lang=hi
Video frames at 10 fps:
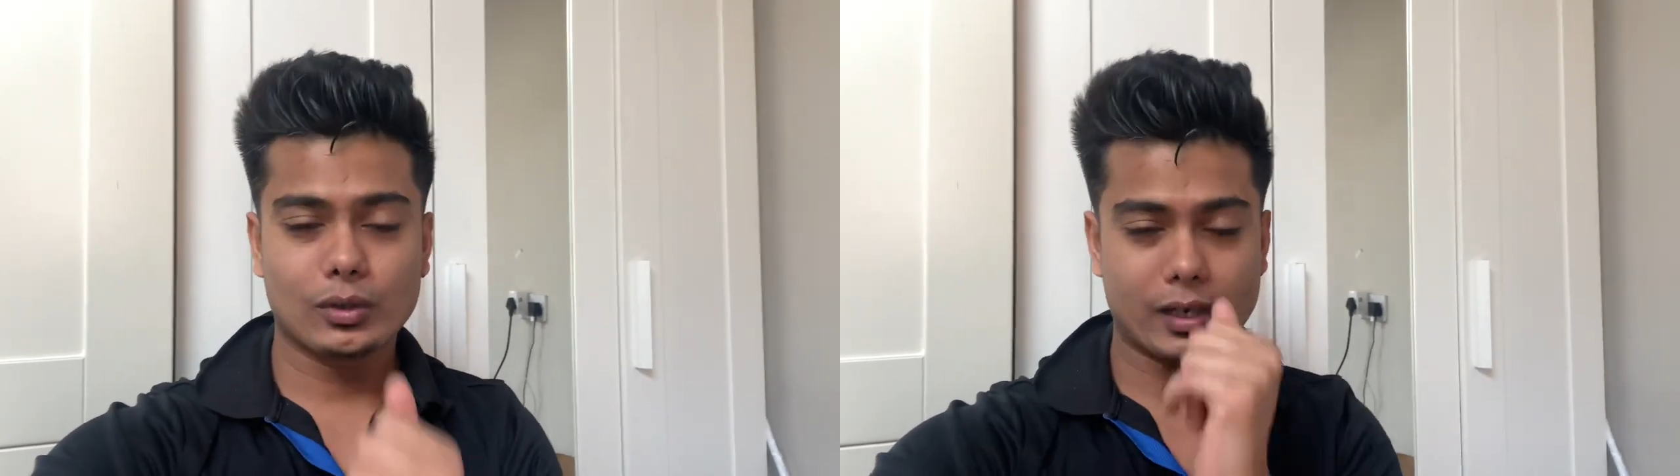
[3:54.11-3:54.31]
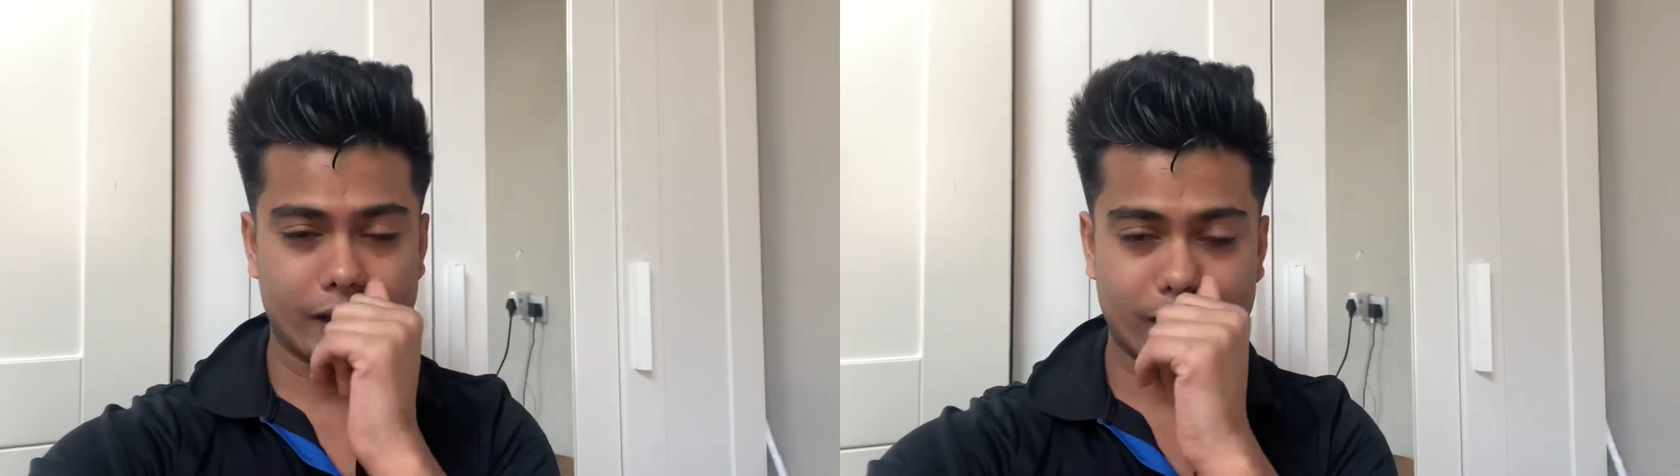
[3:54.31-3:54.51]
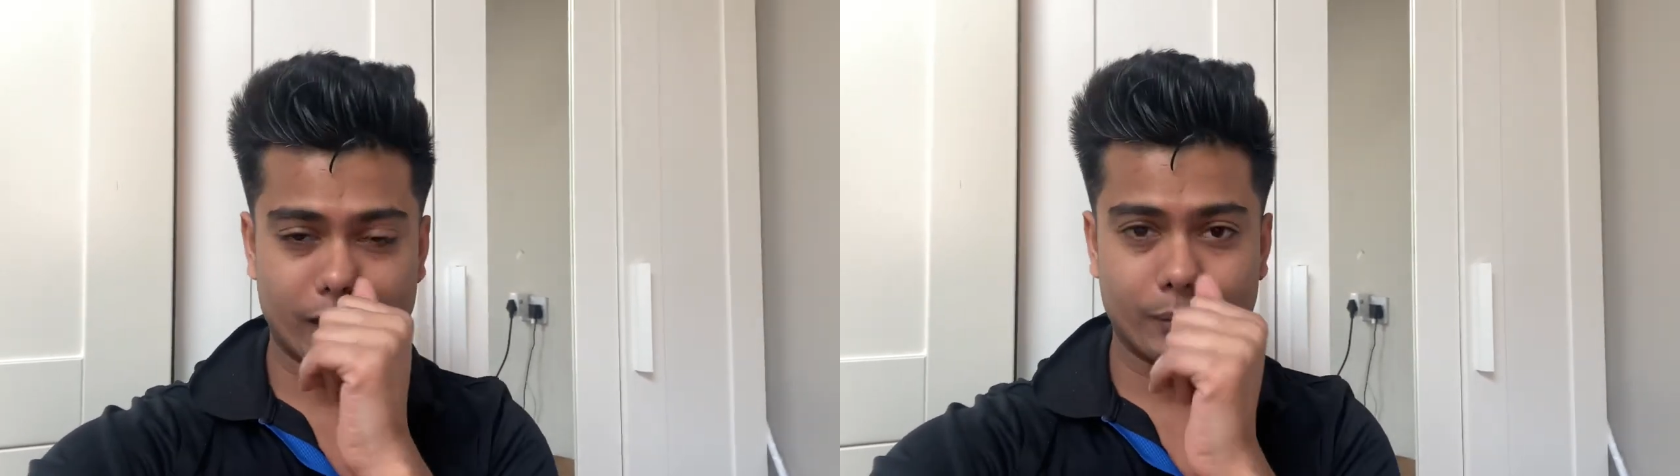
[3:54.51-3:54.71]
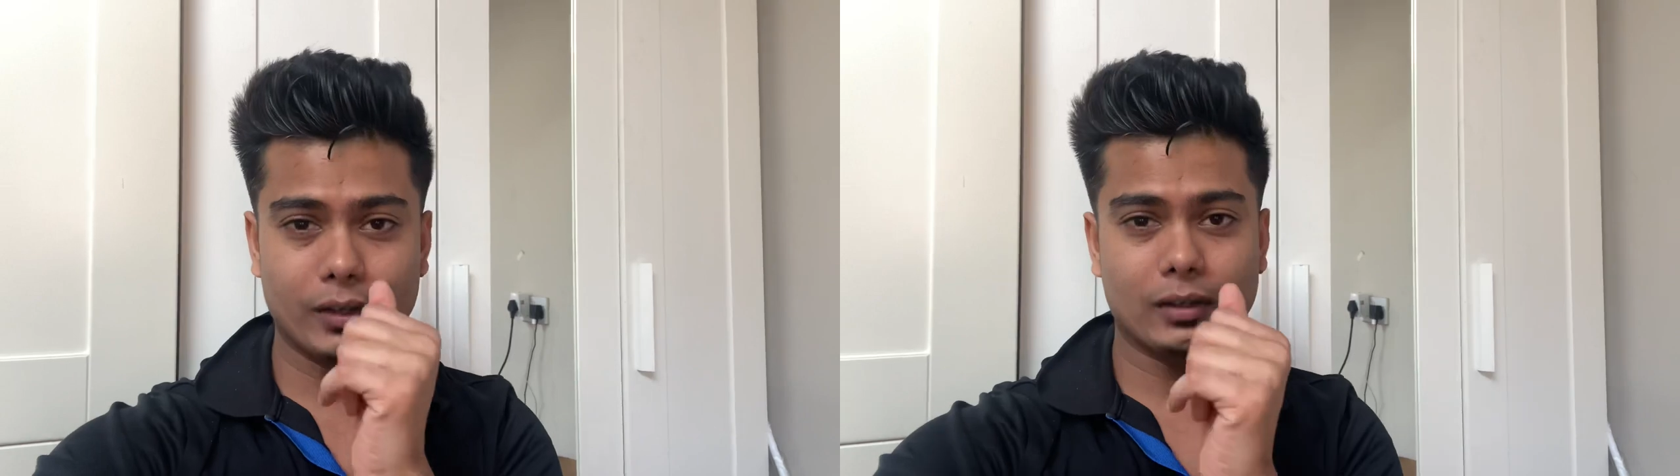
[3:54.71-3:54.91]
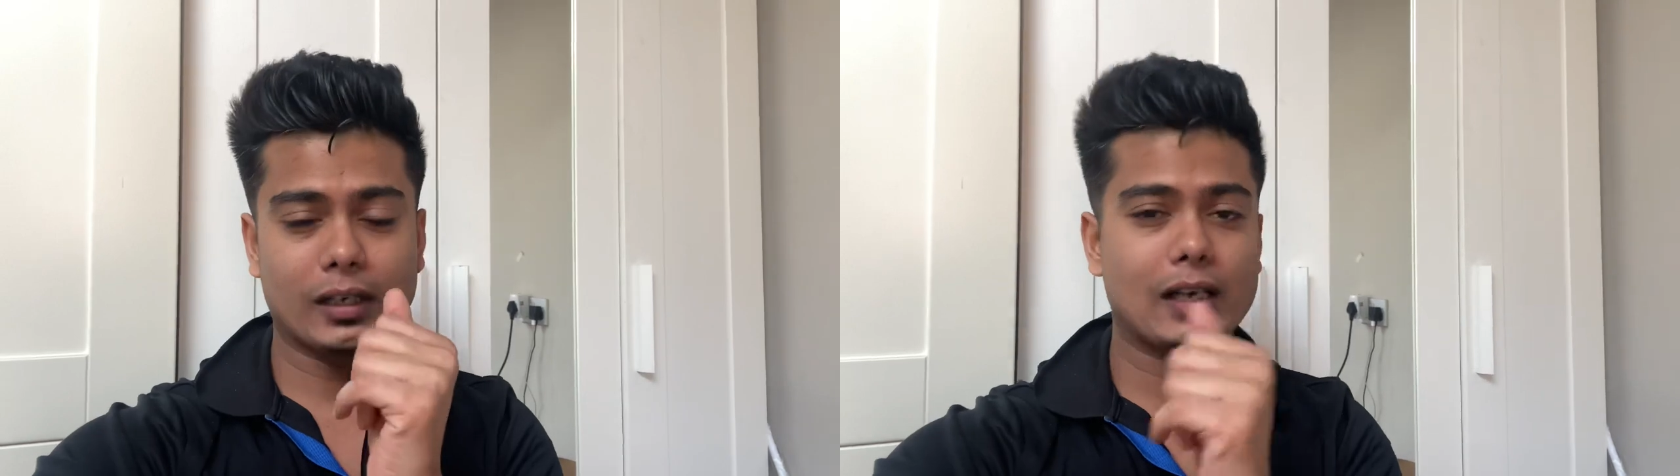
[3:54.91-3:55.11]
आयरलैंड
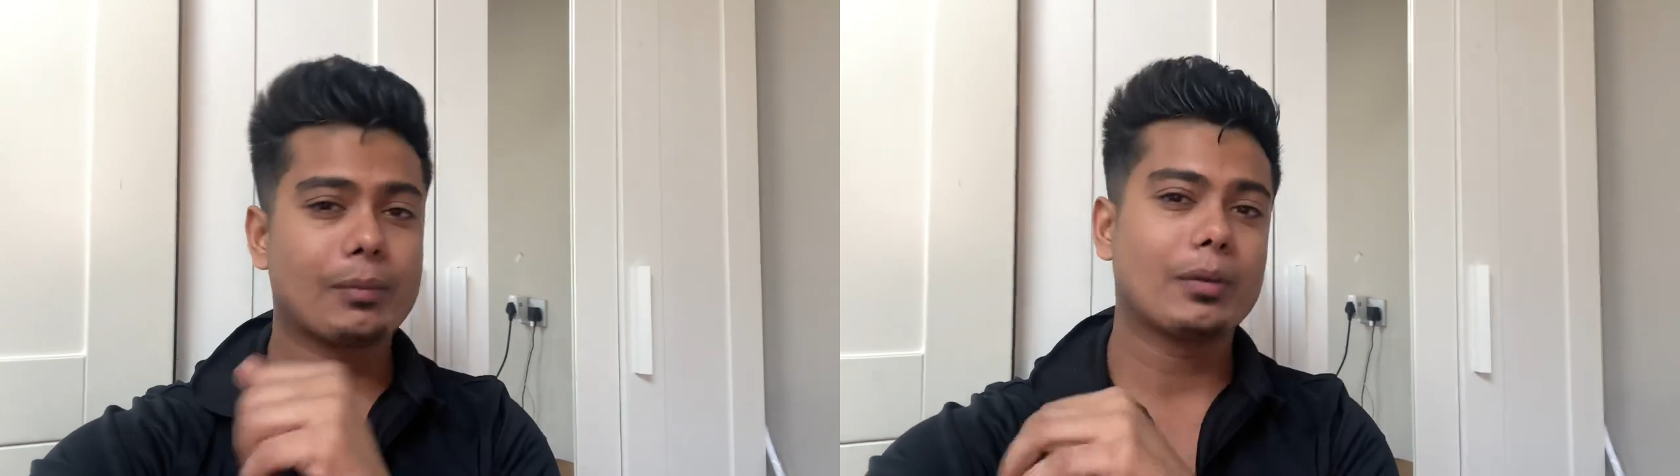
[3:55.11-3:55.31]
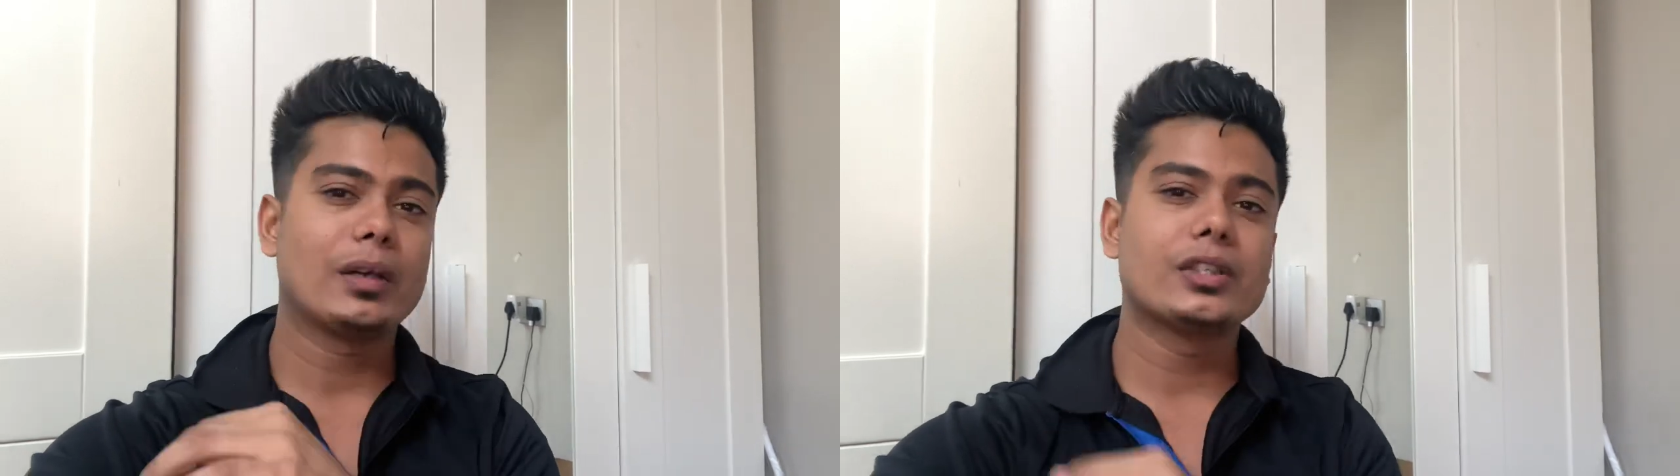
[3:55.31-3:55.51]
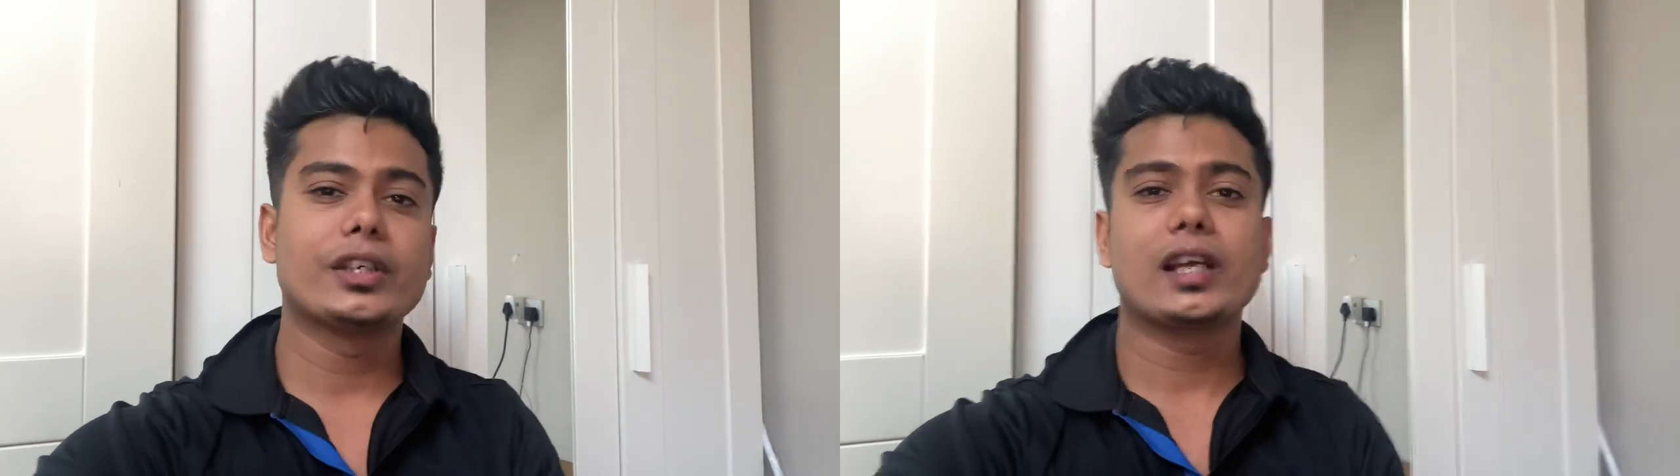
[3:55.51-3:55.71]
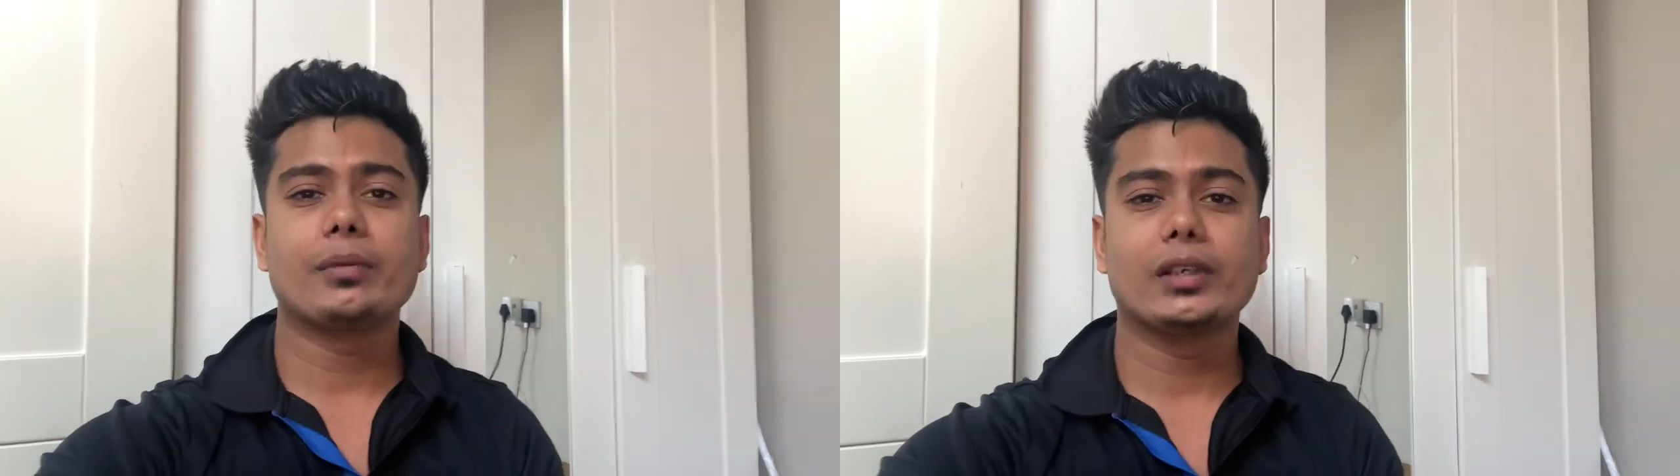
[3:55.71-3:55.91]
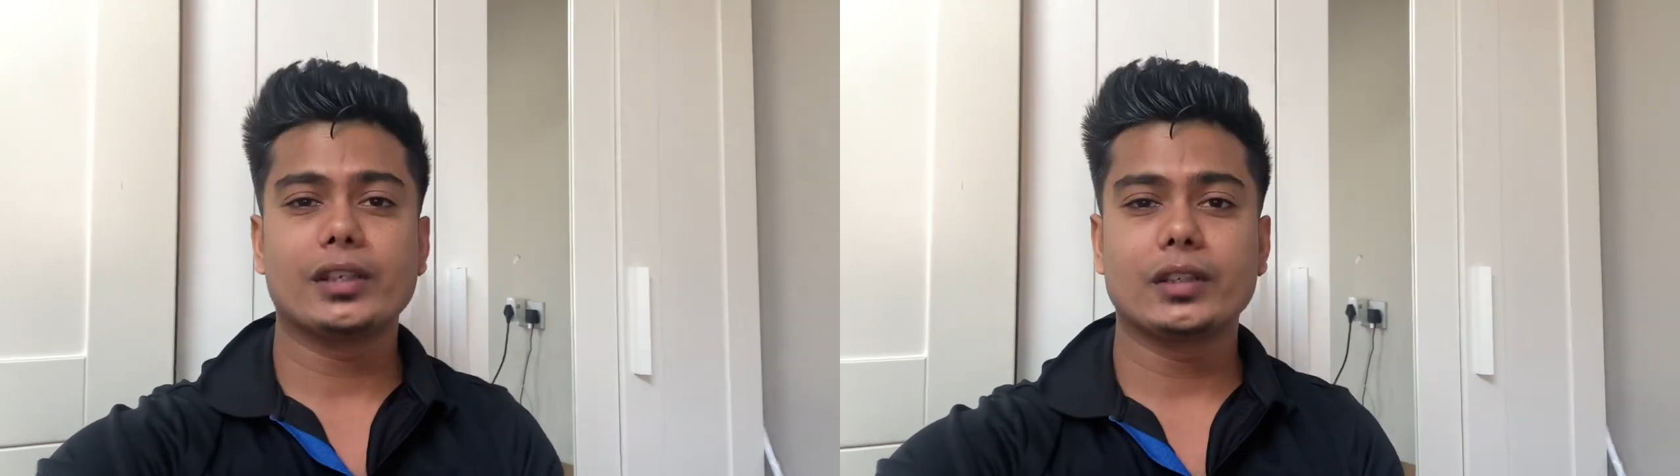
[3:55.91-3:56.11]
में अगर आपके पास जीएनआई
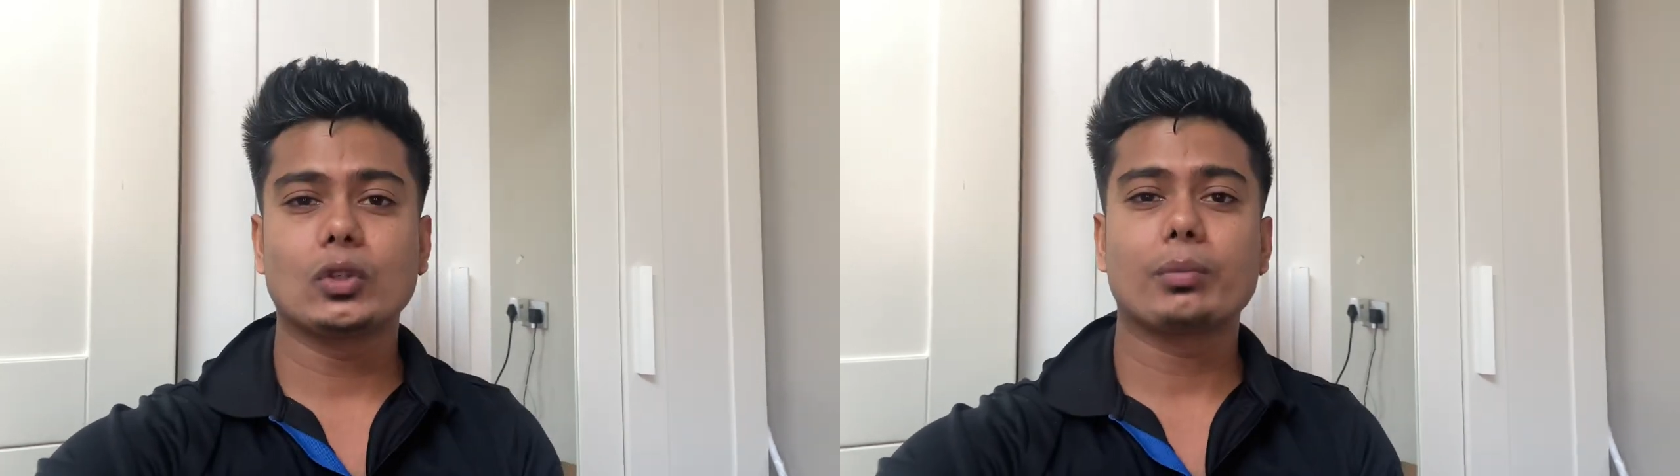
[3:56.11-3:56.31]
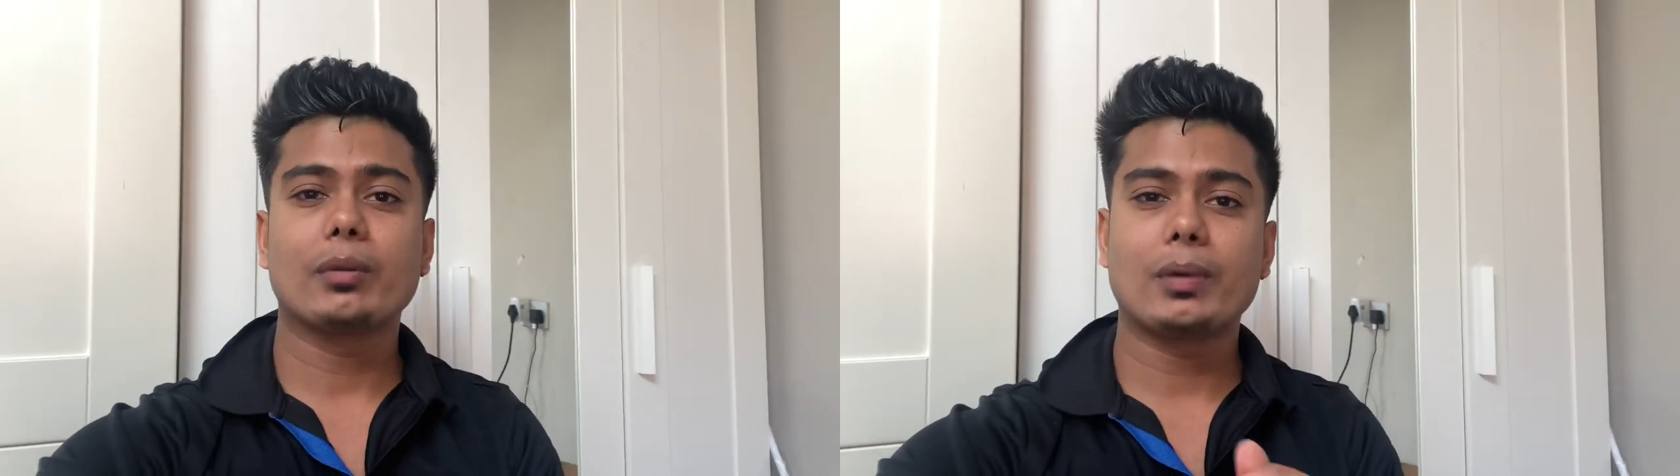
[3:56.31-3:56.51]
भी नहीं है तो अपना